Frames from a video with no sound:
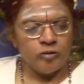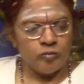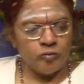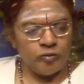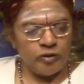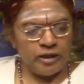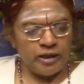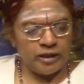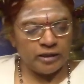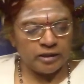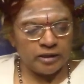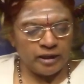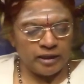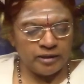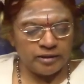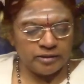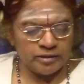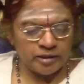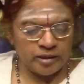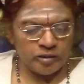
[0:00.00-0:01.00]
உள்ள
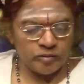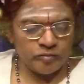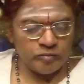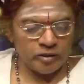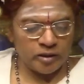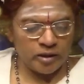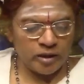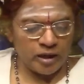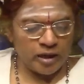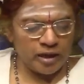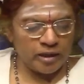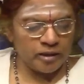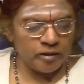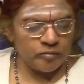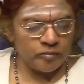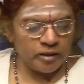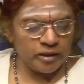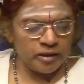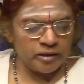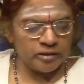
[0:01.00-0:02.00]
கழித்தலும் காண
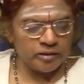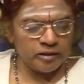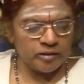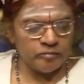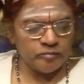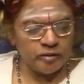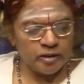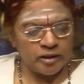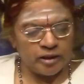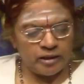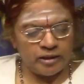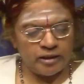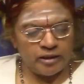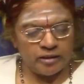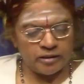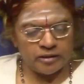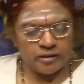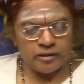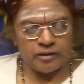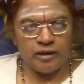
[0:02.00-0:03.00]
மகிழ்தலும்
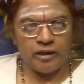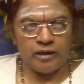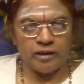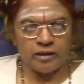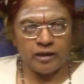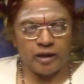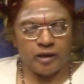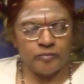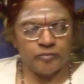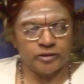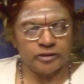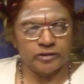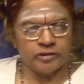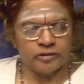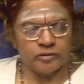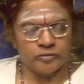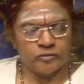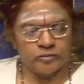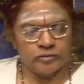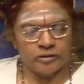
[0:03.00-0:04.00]
கல்லுக்கு இல்
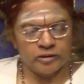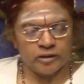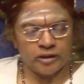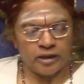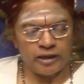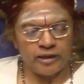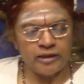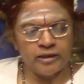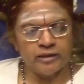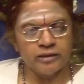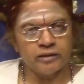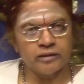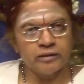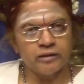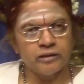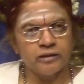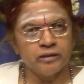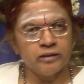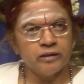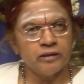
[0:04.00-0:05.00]
காமத்திற்கு உண்டு கல்லு
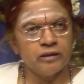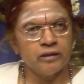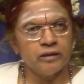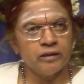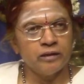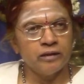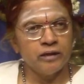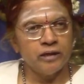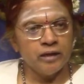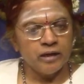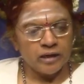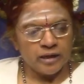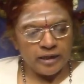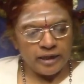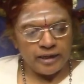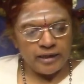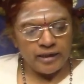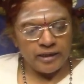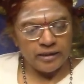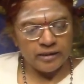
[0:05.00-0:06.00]

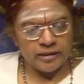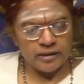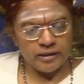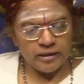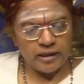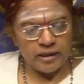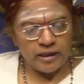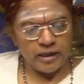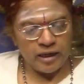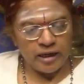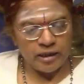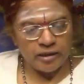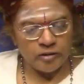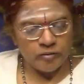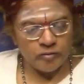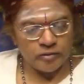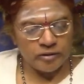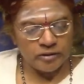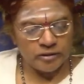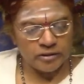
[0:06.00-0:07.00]
கல்லுக்கு இல்லாத
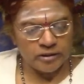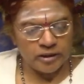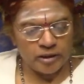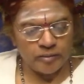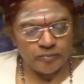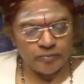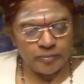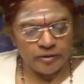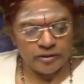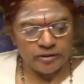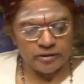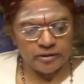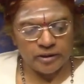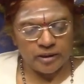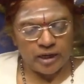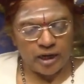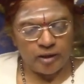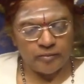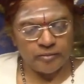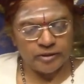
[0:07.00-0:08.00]
ஒரு சிறப்பு இது
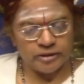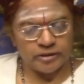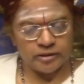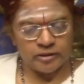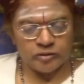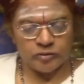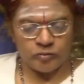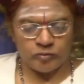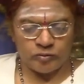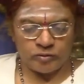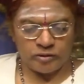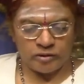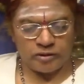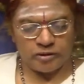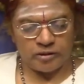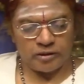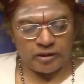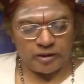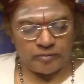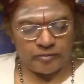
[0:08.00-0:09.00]
காமத்திற்கு
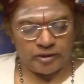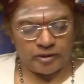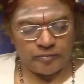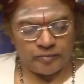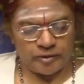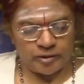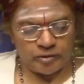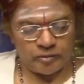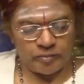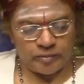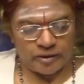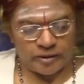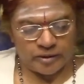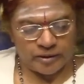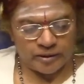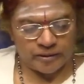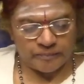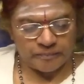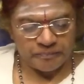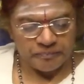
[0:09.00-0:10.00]
உண்டு அப்படின்னு பதிவு
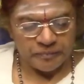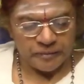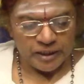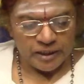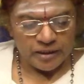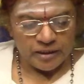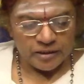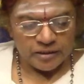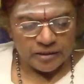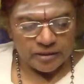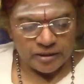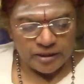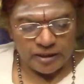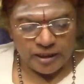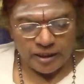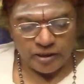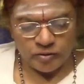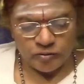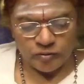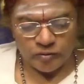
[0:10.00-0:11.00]
பண்ணுறார்
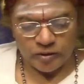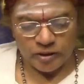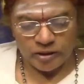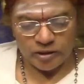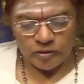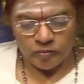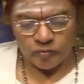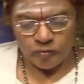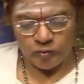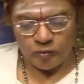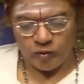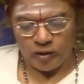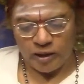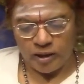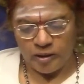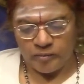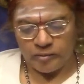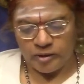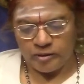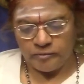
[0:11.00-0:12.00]
திணைத்துணையும்
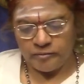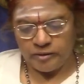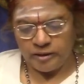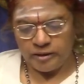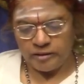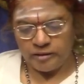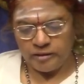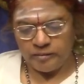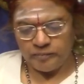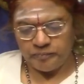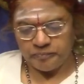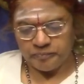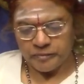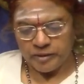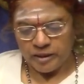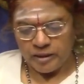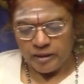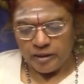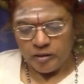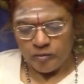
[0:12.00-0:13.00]
ஊடாமை வேண்டும்
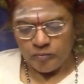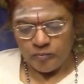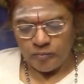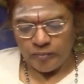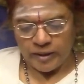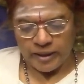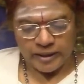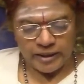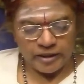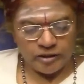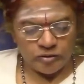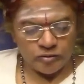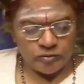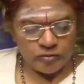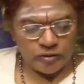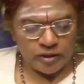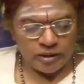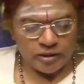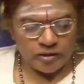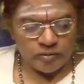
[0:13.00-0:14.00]

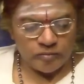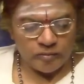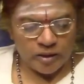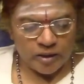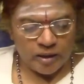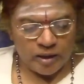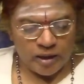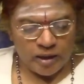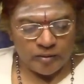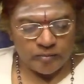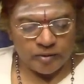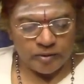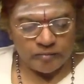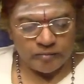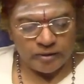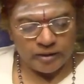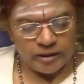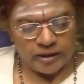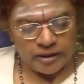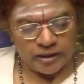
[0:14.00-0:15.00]
பனைத்துணையும்
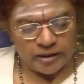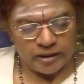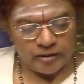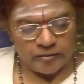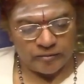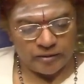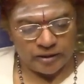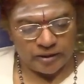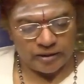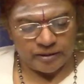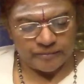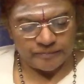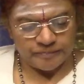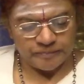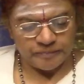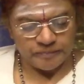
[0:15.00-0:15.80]
காமம் நிறையவரின்